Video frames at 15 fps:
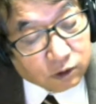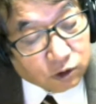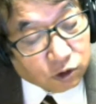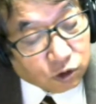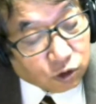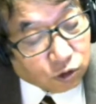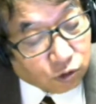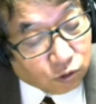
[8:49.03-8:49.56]

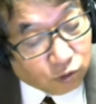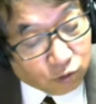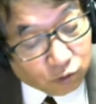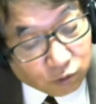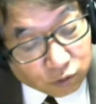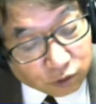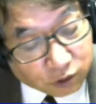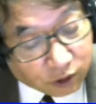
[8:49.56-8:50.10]
主路の誠
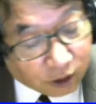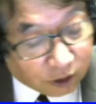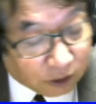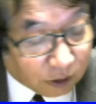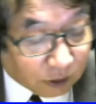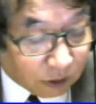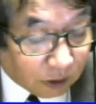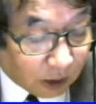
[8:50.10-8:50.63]

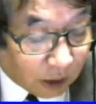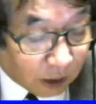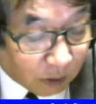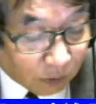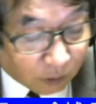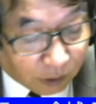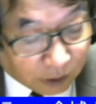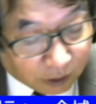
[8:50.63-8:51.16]
実で、
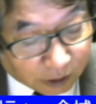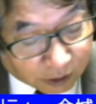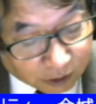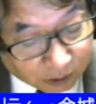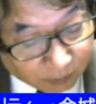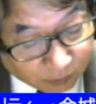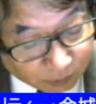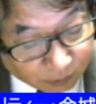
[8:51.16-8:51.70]
これはイエス
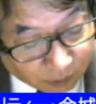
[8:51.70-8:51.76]
様の